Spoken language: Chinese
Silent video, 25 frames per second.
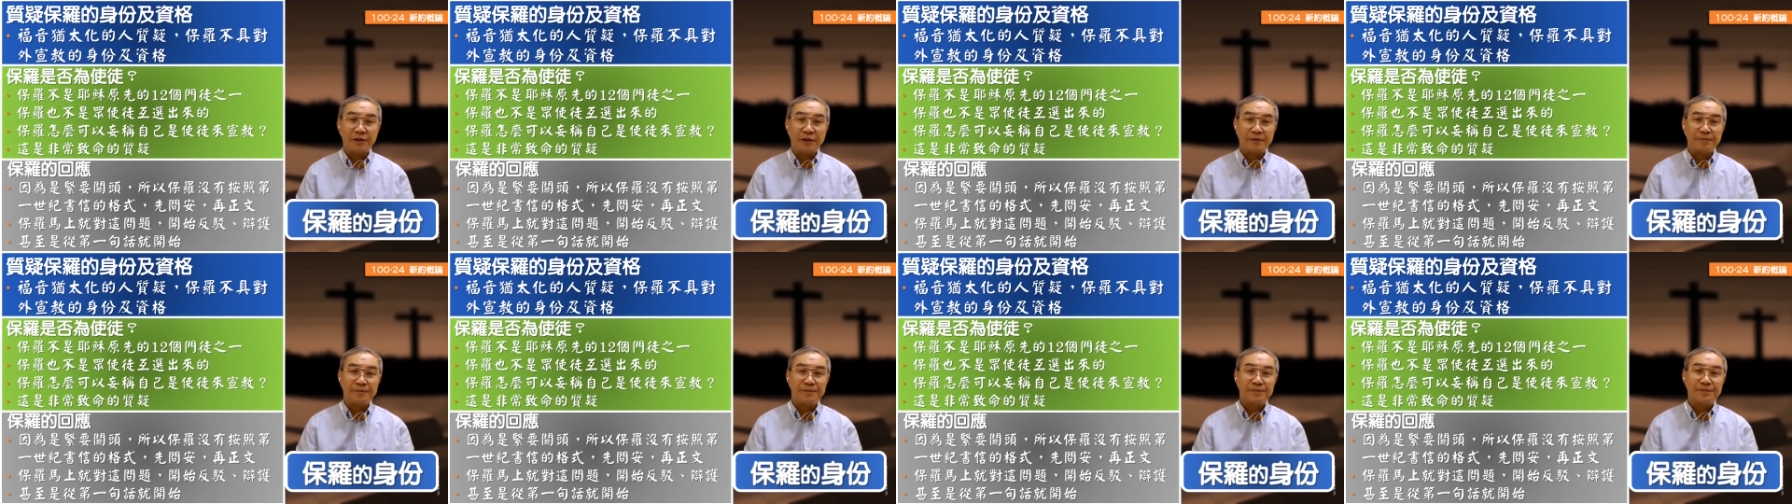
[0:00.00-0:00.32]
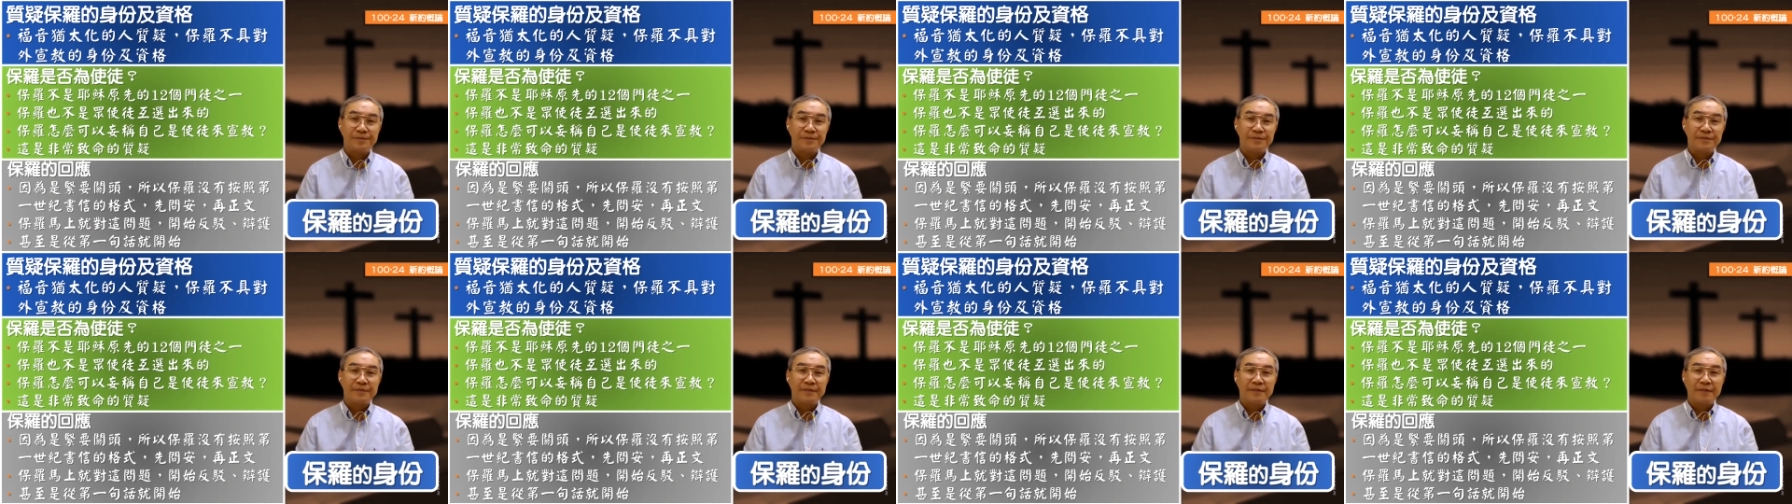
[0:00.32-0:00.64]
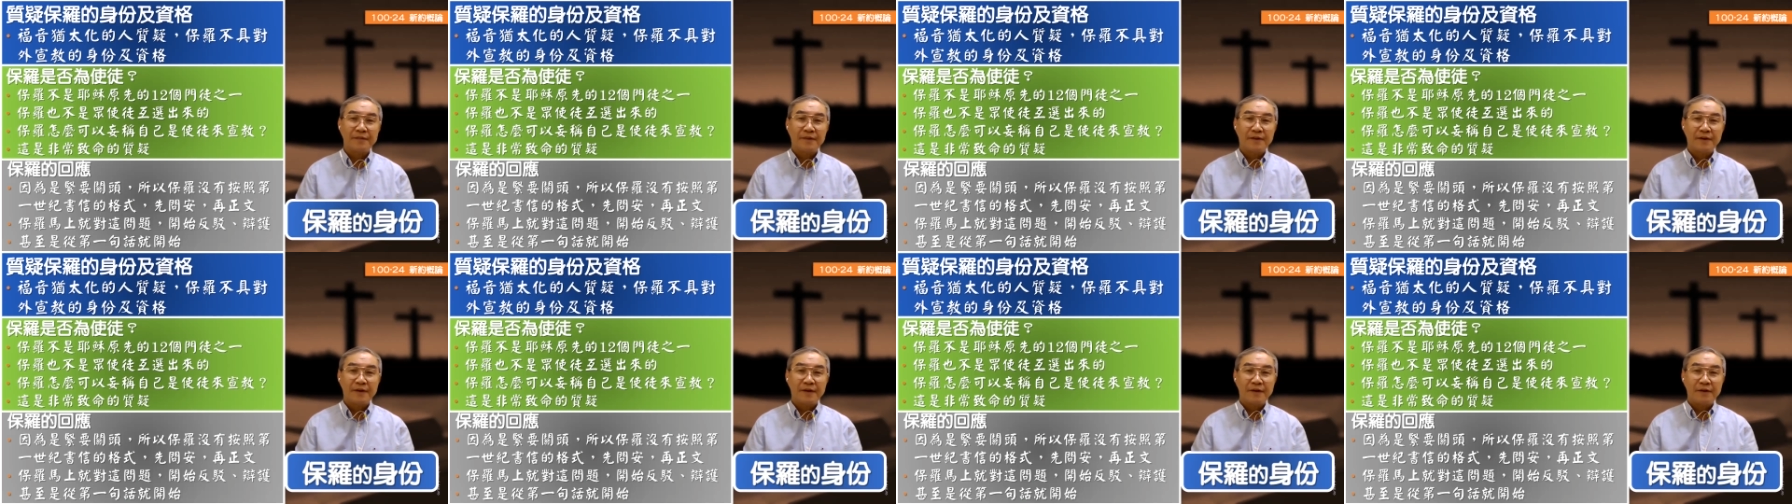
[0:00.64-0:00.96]
啊，
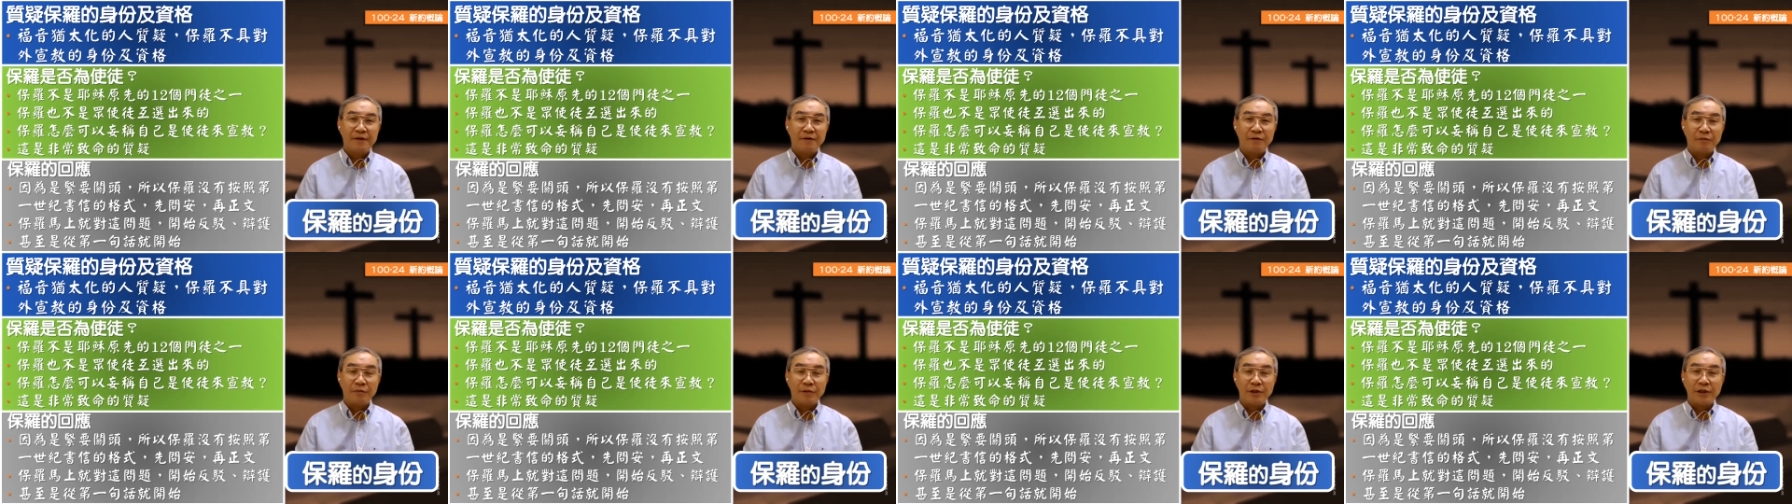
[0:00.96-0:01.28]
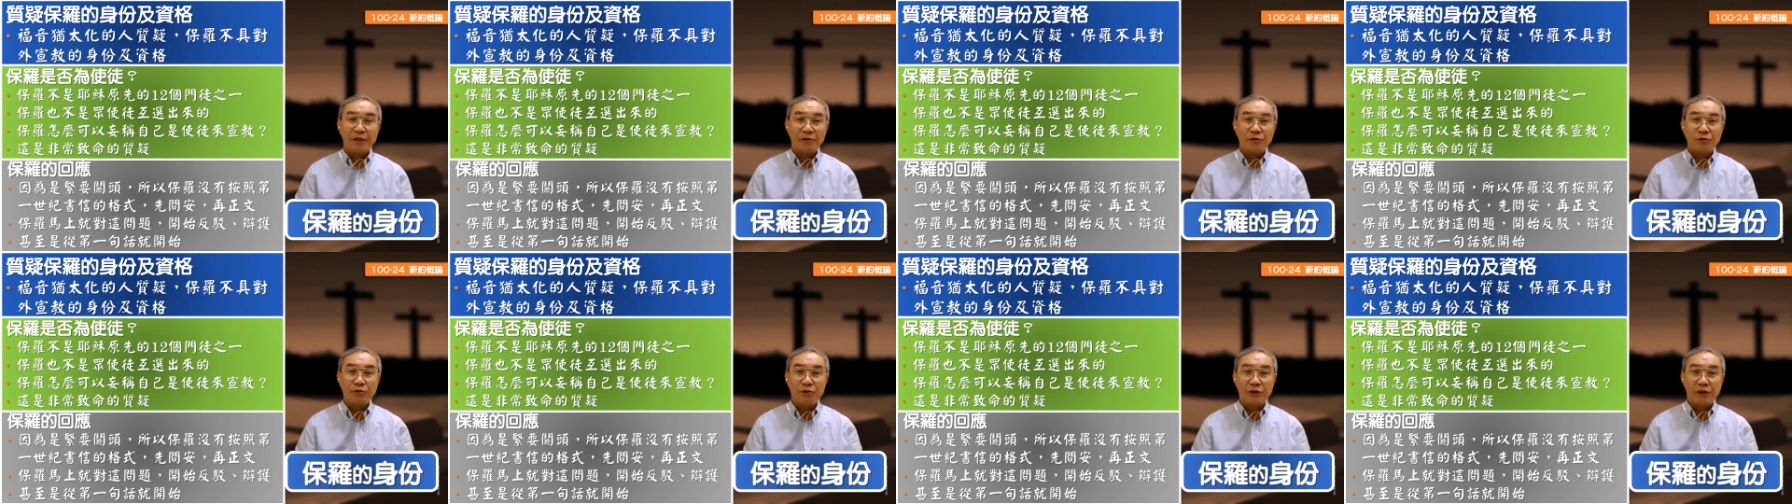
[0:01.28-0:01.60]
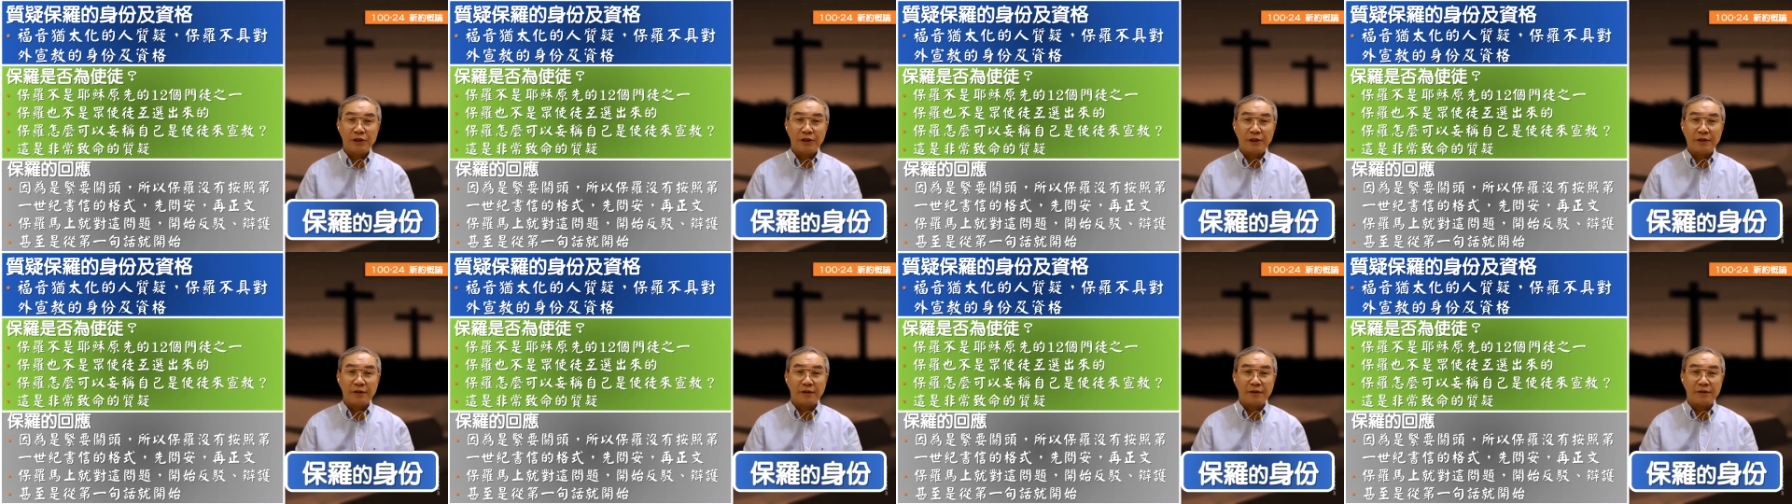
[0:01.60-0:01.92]
我们可以注意
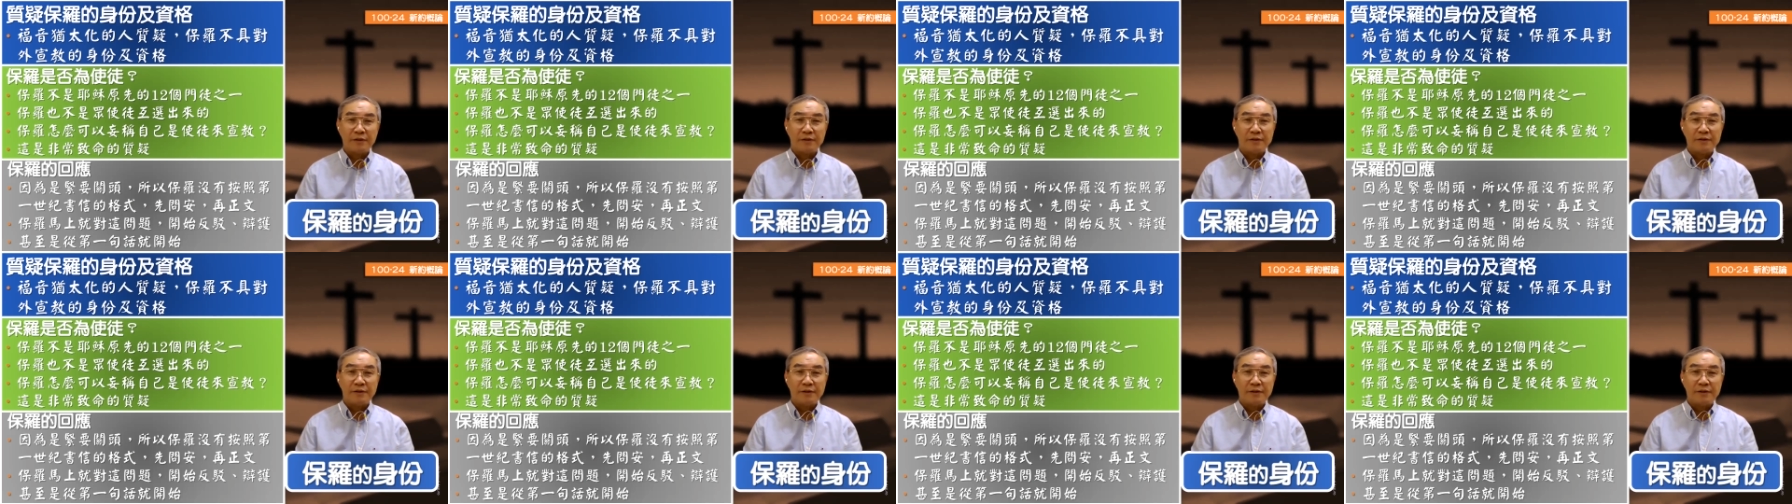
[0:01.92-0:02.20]
到，